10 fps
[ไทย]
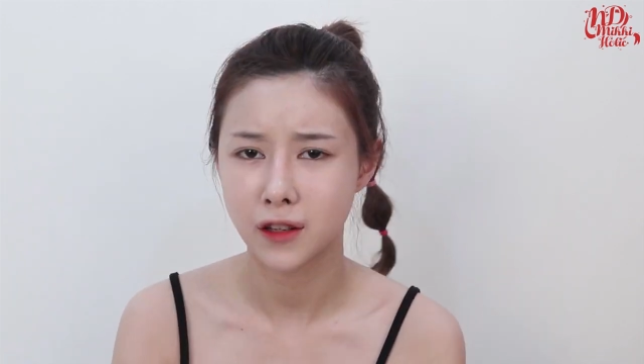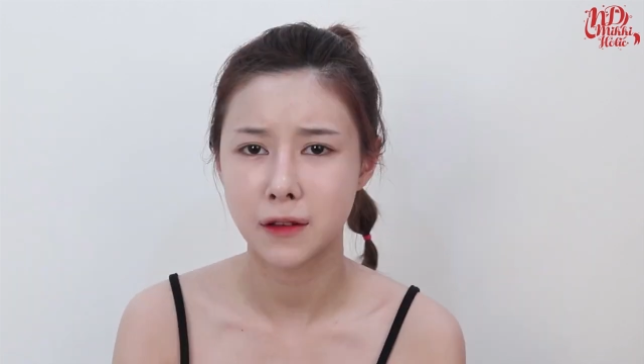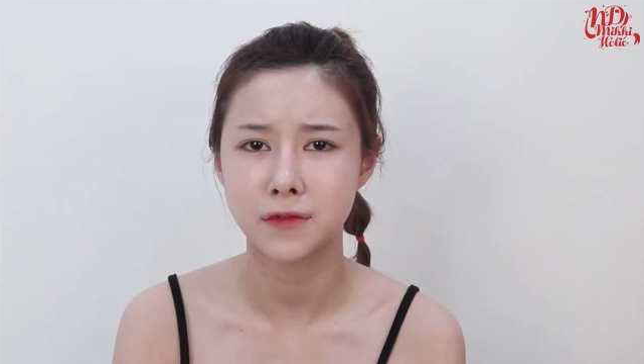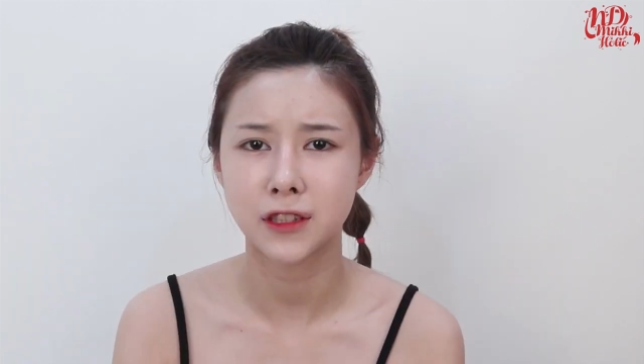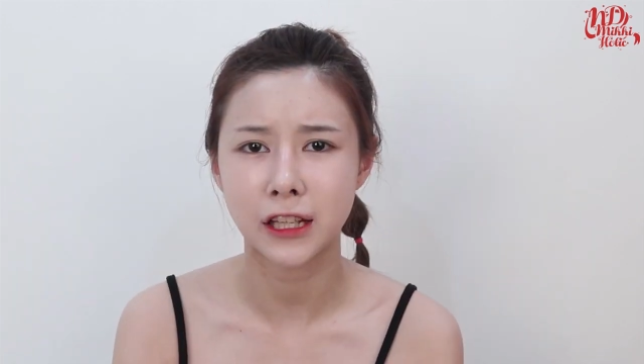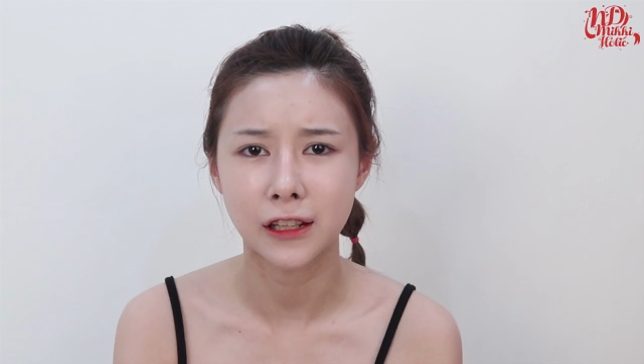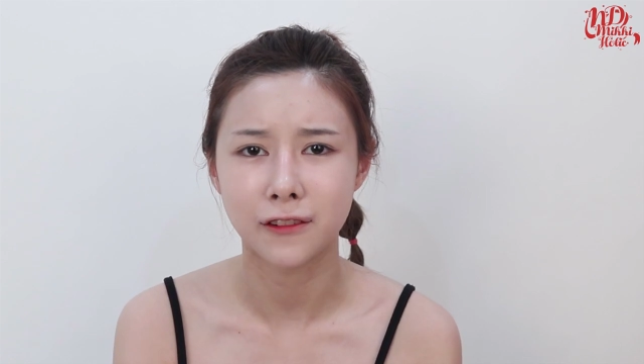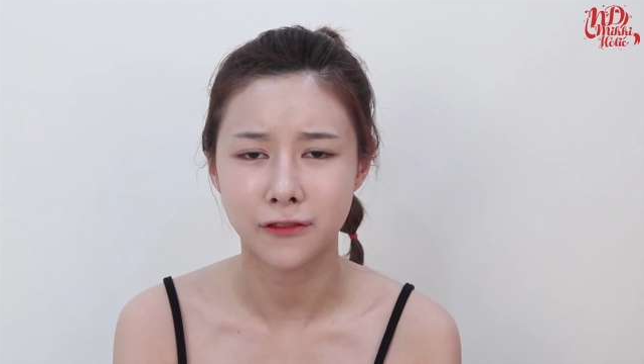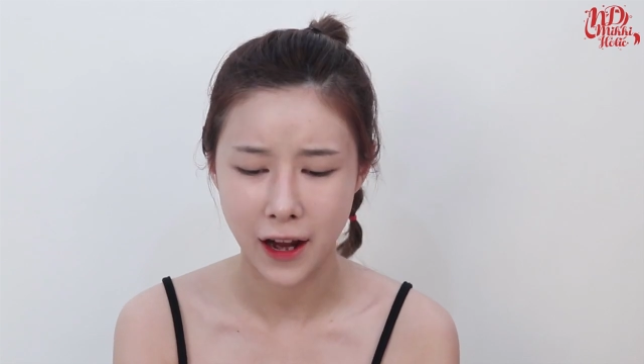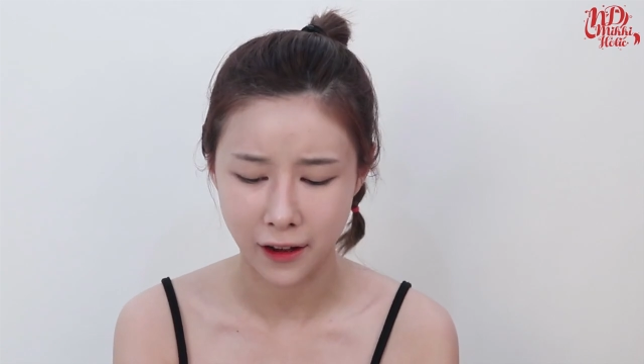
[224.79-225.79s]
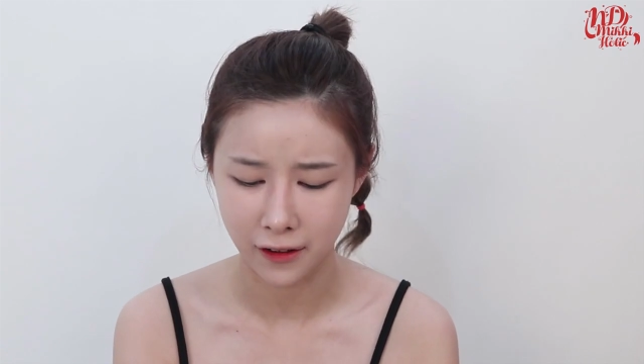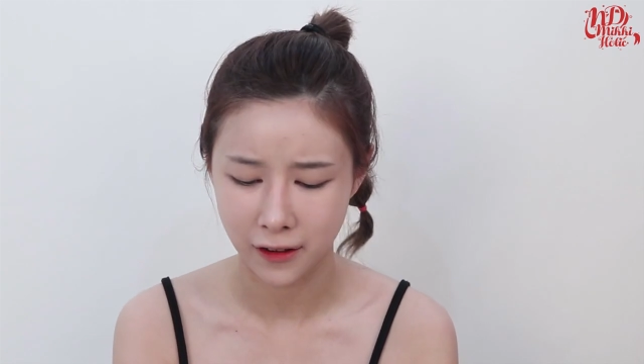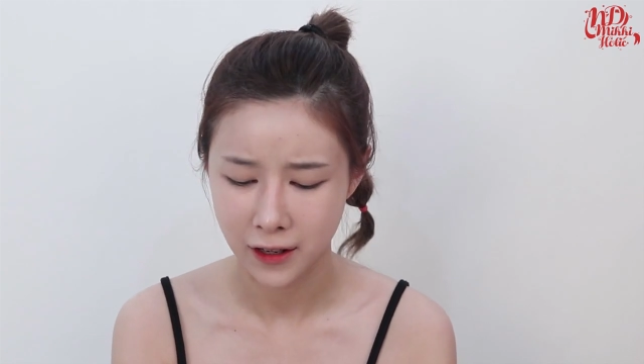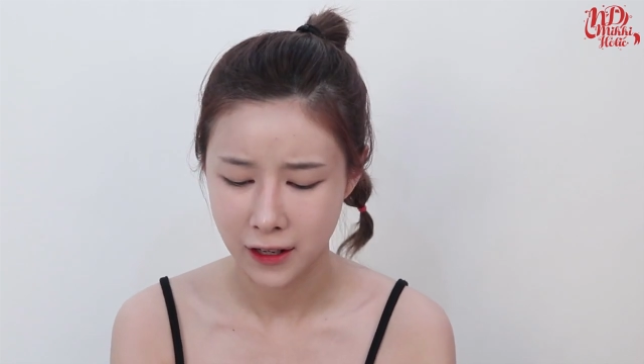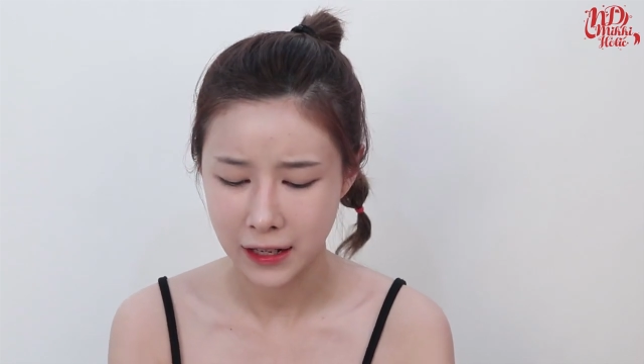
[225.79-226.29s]
ลิปสติกเลอะฟัน
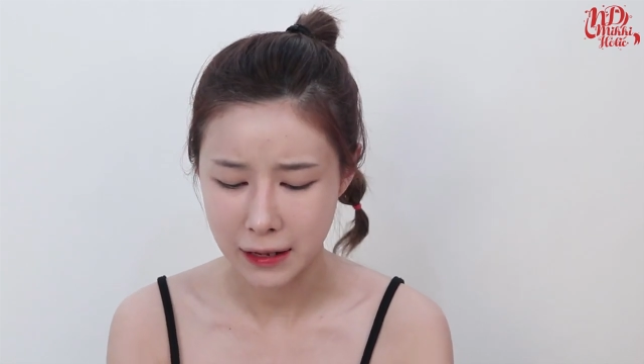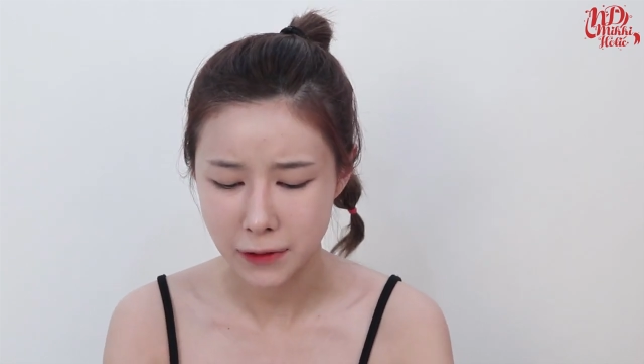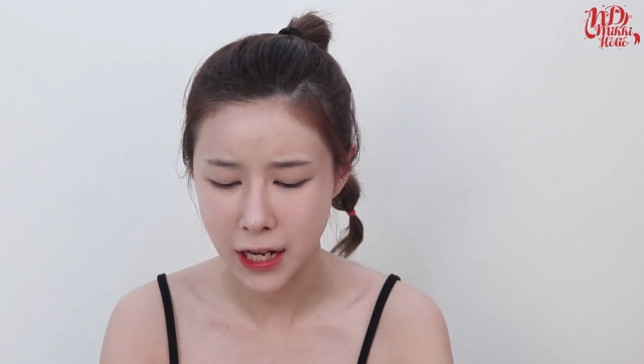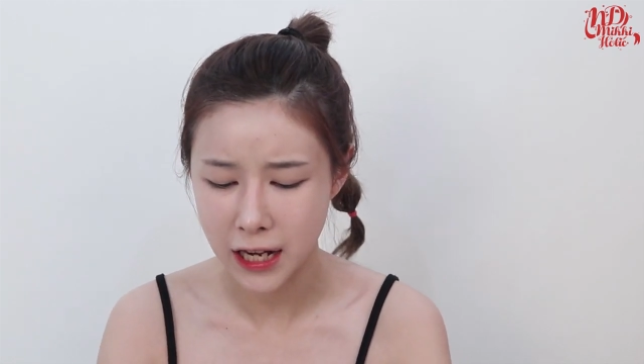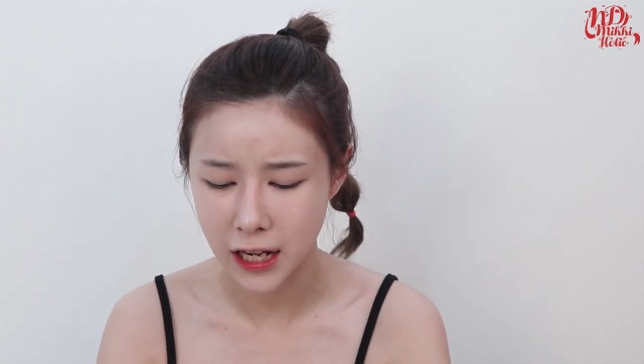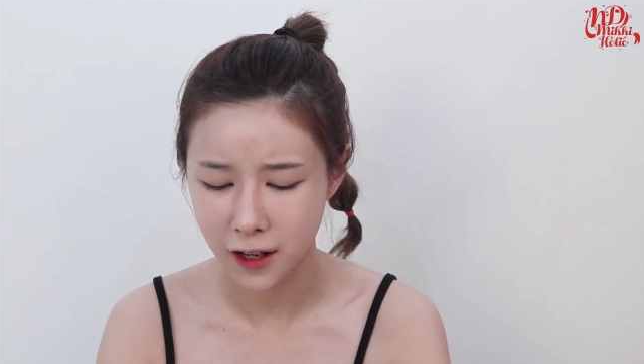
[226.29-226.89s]
ลิปทินเล